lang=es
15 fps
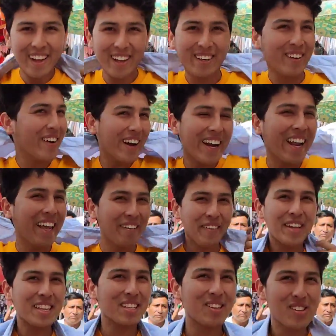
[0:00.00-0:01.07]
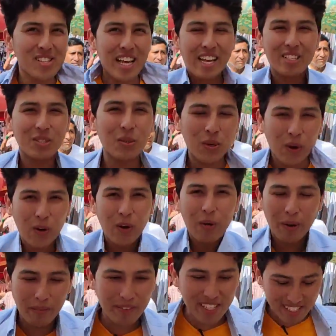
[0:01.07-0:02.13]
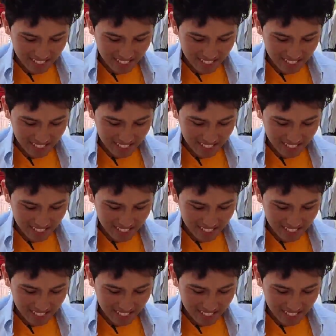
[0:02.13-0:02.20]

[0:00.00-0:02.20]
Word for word: Escoge la de 20, no seas duro, joven, me